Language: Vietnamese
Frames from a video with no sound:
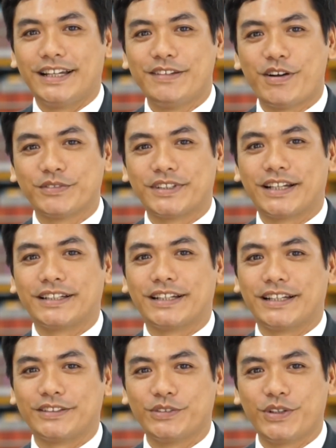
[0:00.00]
Hy vọng
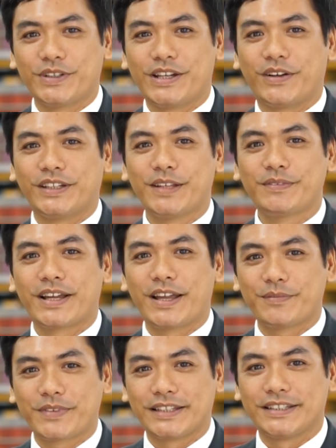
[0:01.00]
rằng chúng tôi có thể đón tiếp các
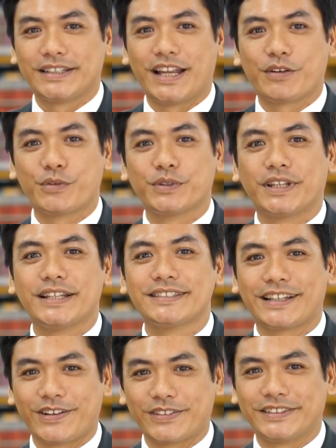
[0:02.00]
em tại trường Đại học Quốc tế
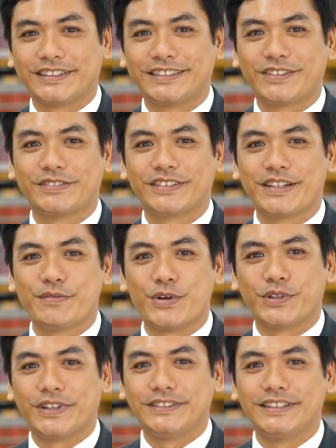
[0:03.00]
Sài Gòn trong cái
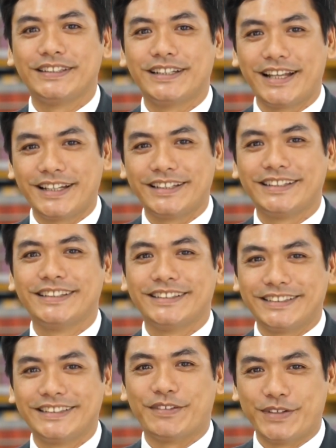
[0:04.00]
mùa tuyển sinh tới đây.
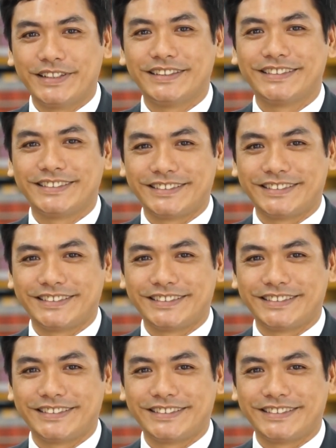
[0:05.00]
Xin cảm ơn.